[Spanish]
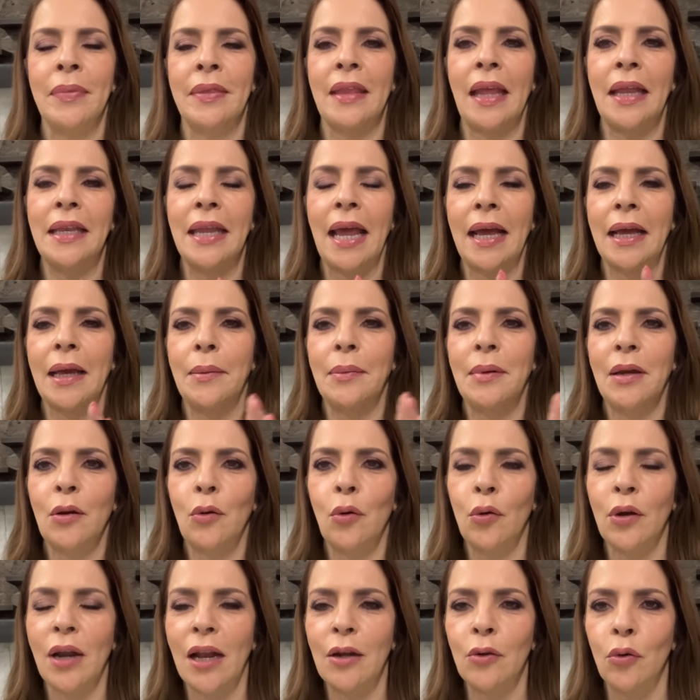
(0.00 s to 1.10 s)
tenía que ver
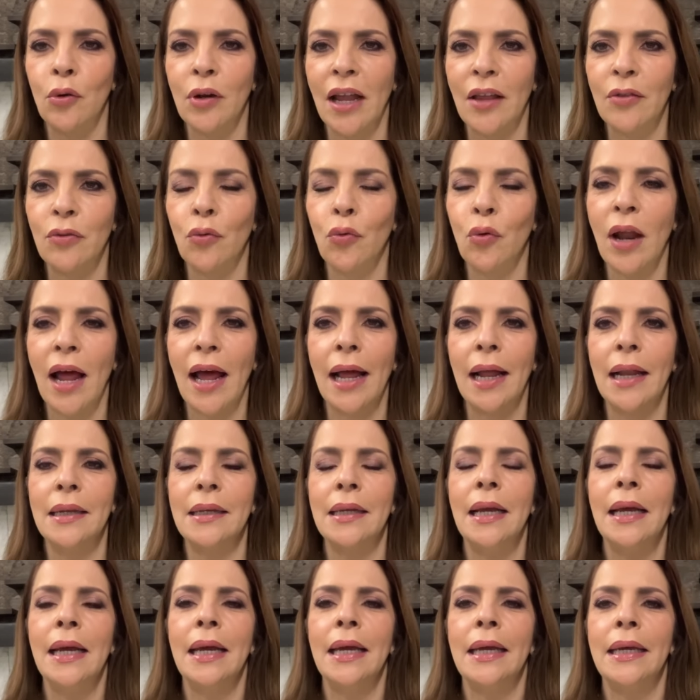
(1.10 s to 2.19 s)
con algo natural
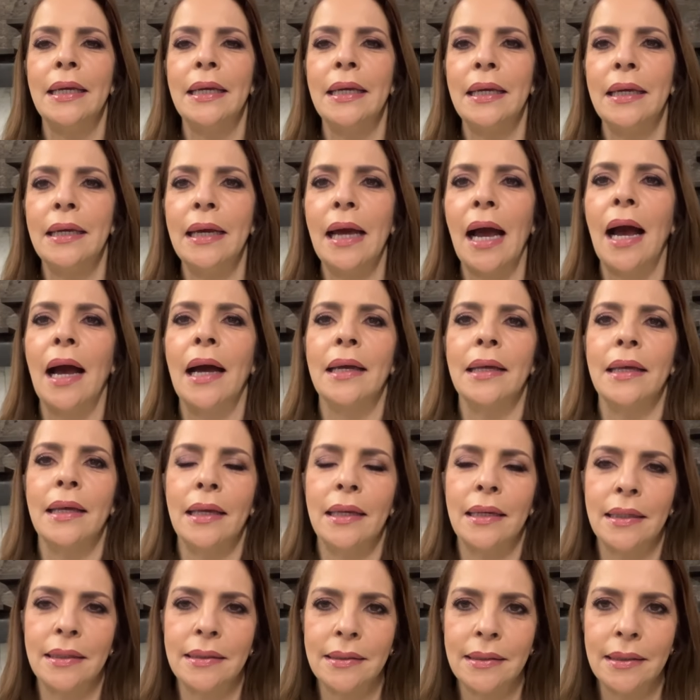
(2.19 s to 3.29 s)
y hay
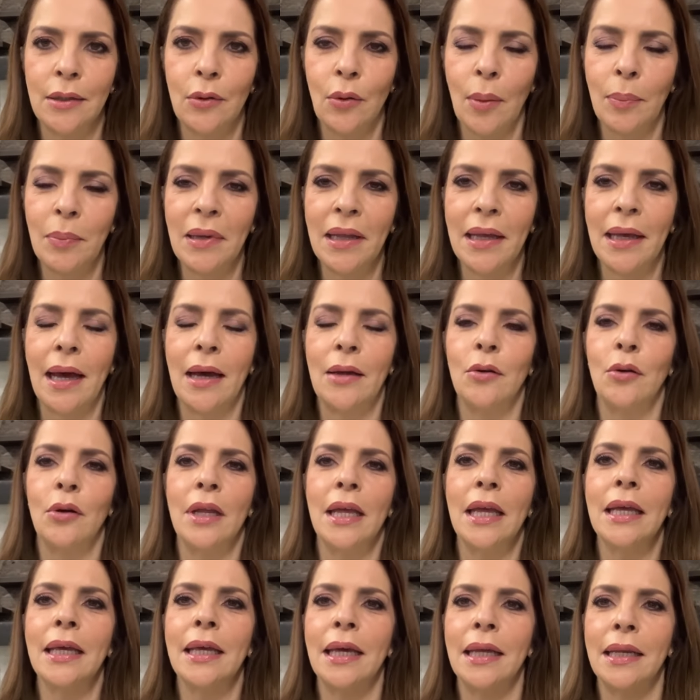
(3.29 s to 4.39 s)
quienes sí lo aplicaron
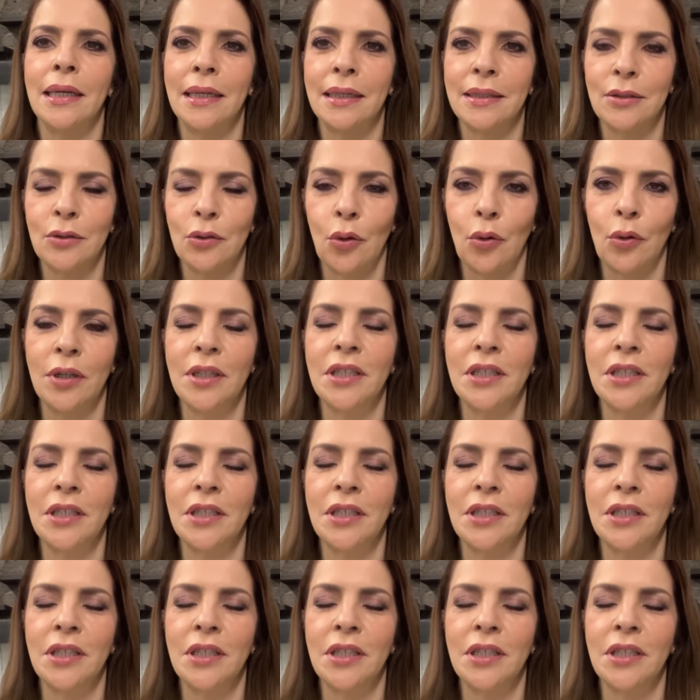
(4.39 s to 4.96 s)
y quienes no.